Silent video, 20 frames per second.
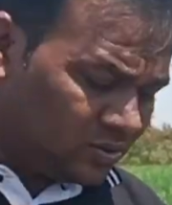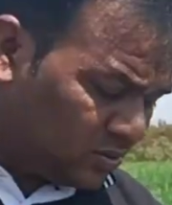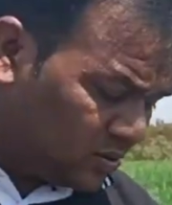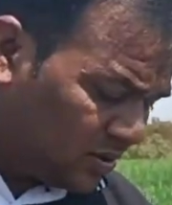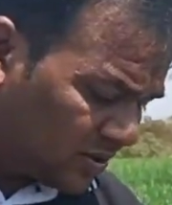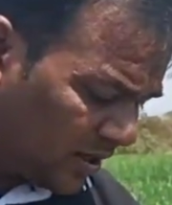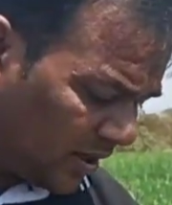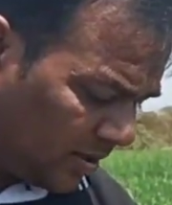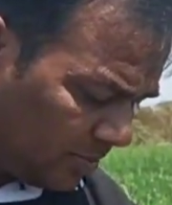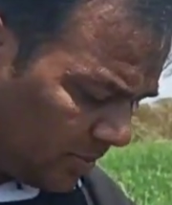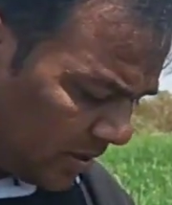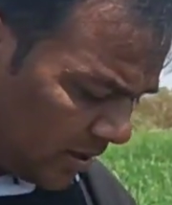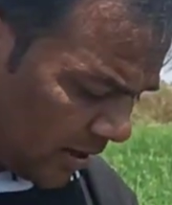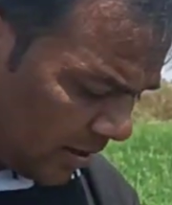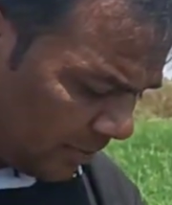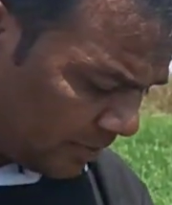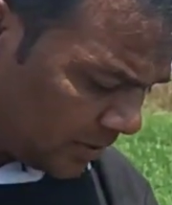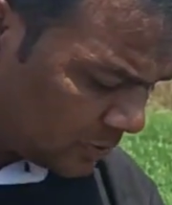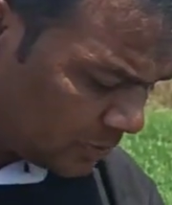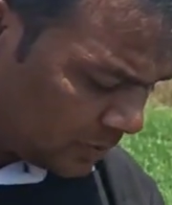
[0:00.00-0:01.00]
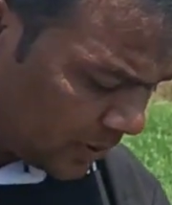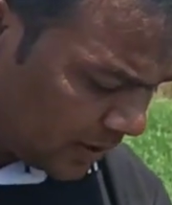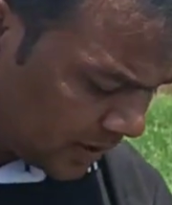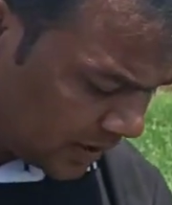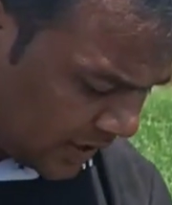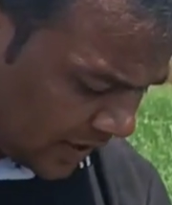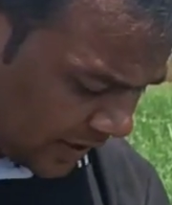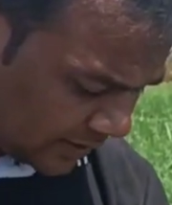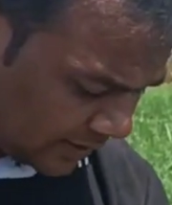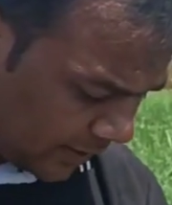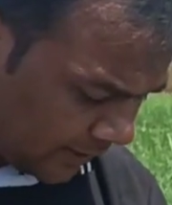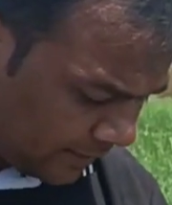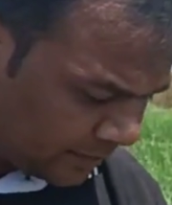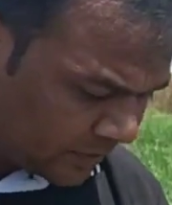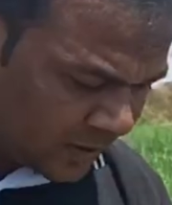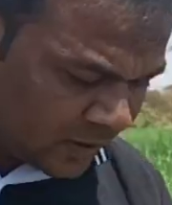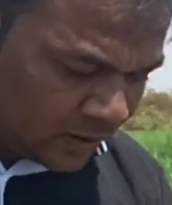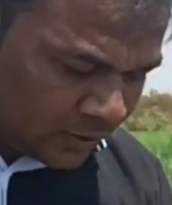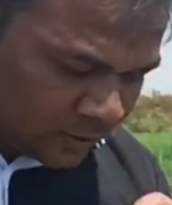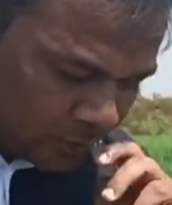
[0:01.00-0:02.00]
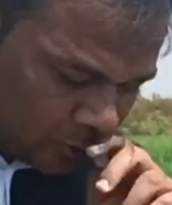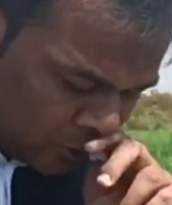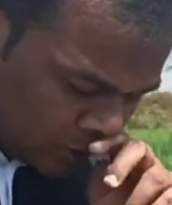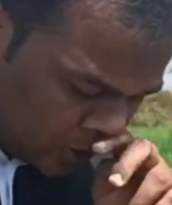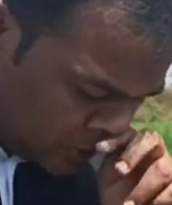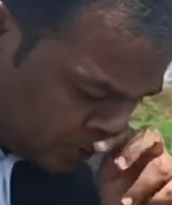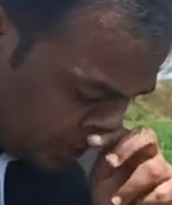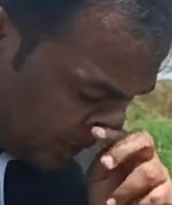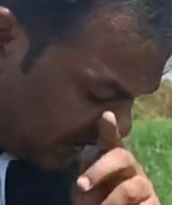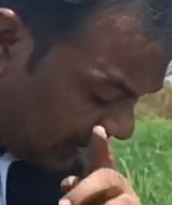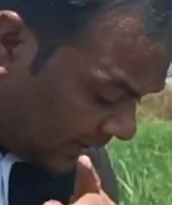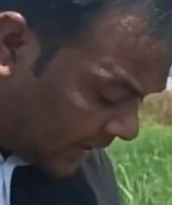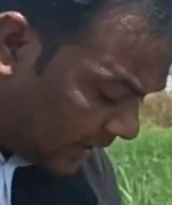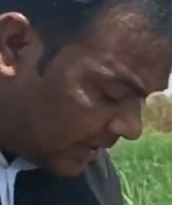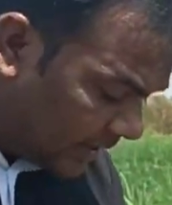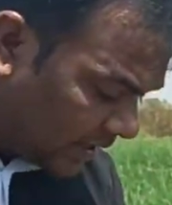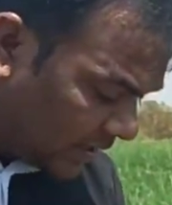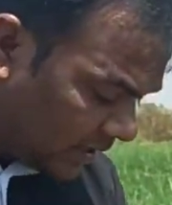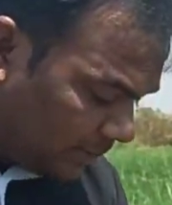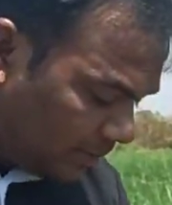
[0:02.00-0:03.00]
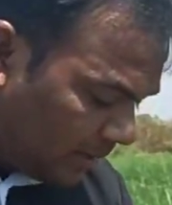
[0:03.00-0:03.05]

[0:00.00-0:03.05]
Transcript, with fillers: जिसका हमने यहाँ पे स्प्रे किया था तो स्प्रे करने के